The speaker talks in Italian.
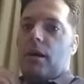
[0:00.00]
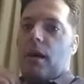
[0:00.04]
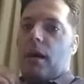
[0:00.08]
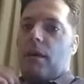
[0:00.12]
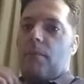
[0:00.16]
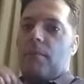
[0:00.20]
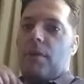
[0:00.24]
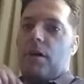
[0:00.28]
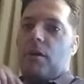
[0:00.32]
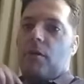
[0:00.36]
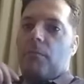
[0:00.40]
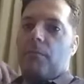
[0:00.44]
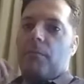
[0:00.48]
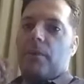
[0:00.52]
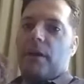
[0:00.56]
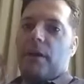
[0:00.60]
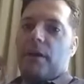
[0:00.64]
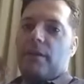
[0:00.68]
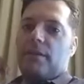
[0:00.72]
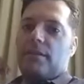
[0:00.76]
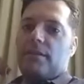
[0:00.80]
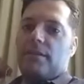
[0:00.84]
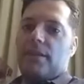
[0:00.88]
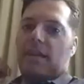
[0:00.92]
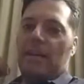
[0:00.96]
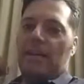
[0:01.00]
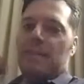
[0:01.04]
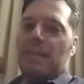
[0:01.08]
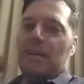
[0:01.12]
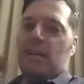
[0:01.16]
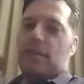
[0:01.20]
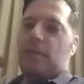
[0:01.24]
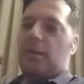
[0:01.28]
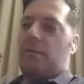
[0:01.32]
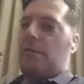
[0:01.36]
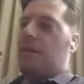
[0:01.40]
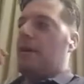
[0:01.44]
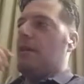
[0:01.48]
almeno per
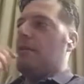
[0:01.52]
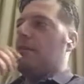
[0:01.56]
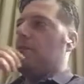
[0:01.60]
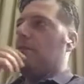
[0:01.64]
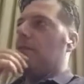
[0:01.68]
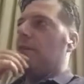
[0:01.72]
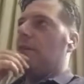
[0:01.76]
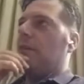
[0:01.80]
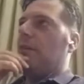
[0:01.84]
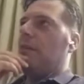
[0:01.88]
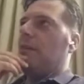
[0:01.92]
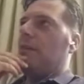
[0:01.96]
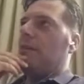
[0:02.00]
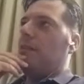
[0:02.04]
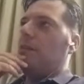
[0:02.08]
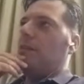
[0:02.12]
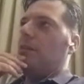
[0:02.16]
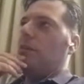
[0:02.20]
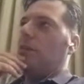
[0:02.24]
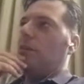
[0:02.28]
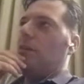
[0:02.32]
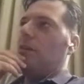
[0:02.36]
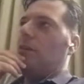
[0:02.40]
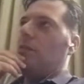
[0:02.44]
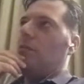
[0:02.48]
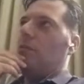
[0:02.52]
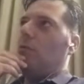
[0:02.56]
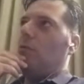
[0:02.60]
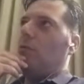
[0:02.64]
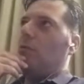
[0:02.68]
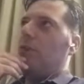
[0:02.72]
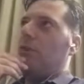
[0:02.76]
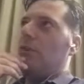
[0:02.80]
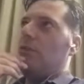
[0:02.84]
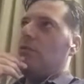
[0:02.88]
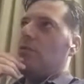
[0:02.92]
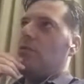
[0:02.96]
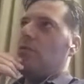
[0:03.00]
6-7 mesi. Togliendo
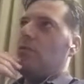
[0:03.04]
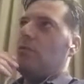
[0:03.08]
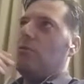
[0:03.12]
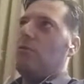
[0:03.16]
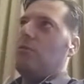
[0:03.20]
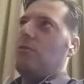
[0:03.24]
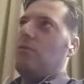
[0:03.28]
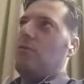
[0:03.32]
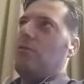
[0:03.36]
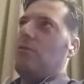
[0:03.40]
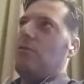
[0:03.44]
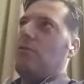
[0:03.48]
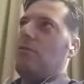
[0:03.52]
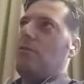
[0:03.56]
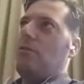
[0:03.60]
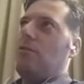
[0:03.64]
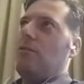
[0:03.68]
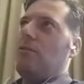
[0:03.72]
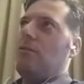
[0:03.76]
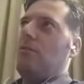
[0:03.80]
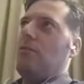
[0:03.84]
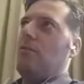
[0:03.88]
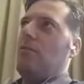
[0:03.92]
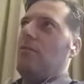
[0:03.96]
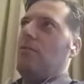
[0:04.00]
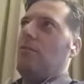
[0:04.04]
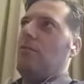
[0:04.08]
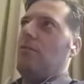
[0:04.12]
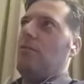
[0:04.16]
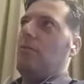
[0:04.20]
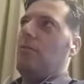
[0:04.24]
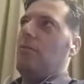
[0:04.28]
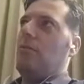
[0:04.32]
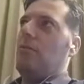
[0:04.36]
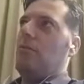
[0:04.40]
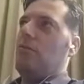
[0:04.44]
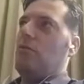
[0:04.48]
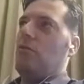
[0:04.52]
questo,
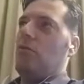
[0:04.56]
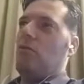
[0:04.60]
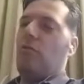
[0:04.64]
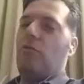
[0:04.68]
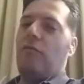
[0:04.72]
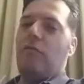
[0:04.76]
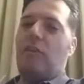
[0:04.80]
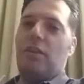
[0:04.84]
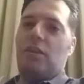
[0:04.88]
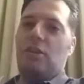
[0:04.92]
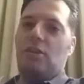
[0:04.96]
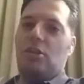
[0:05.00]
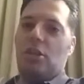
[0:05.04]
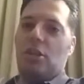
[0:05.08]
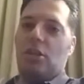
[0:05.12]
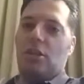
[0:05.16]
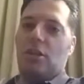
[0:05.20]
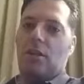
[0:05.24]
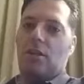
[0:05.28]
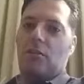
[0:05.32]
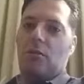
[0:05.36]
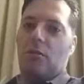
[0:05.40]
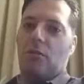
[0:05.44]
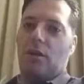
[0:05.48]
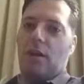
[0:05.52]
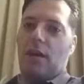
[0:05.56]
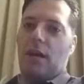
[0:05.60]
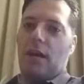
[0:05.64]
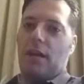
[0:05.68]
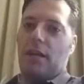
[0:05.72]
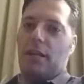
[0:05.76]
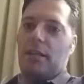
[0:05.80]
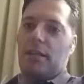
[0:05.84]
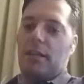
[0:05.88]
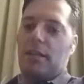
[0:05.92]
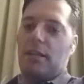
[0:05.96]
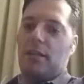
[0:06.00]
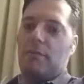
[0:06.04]
eh, sono felice di
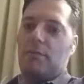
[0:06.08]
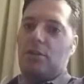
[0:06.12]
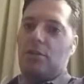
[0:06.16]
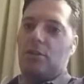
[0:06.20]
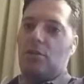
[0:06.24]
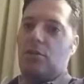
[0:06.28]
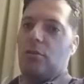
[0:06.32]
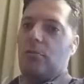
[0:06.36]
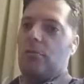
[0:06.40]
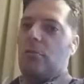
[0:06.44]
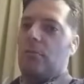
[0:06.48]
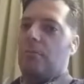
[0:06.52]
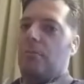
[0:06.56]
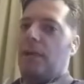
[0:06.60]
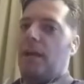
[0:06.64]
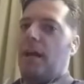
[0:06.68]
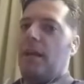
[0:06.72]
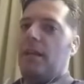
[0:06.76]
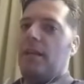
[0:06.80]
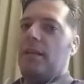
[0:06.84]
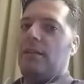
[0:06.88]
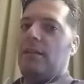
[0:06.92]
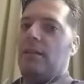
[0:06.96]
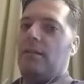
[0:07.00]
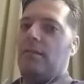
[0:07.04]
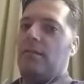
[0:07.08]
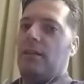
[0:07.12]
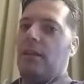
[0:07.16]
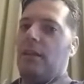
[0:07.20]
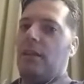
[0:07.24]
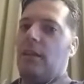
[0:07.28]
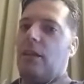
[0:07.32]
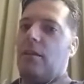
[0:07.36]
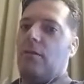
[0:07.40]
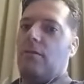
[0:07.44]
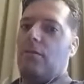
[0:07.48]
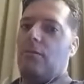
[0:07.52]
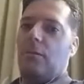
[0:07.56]
ritornare dagli amici Top Planet
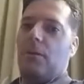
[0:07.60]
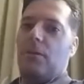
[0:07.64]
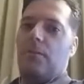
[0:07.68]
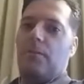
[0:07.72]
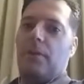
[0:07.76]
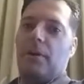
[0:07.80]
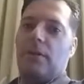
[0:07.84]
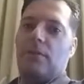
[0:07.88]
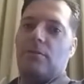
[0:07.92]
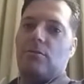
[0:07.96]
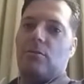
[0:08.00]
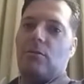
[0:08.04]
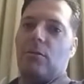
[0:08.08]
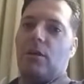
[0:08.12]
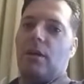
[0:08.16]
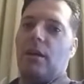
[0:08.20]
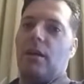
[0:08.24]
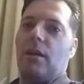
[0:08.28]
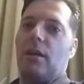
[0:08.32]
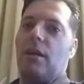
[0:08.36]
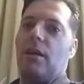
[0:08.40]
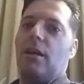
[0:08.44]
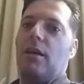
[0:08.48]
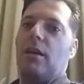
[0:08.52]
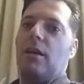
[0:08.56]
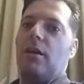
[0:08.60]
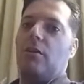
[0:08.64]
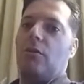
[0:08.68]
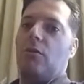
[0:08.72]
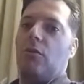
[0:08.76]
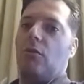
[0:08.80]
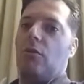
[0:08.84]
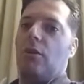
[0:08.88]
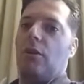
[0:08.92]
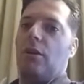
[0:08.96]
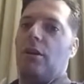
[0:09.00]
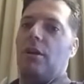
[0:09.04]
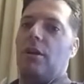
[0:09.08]
perché era un bel pezzo che
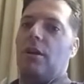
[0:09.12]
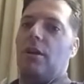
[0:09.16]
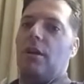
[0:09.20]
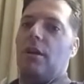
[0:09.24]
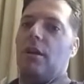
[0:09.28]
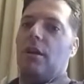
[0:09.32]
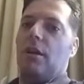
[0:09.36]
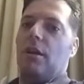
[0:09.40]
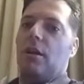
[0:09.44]
non,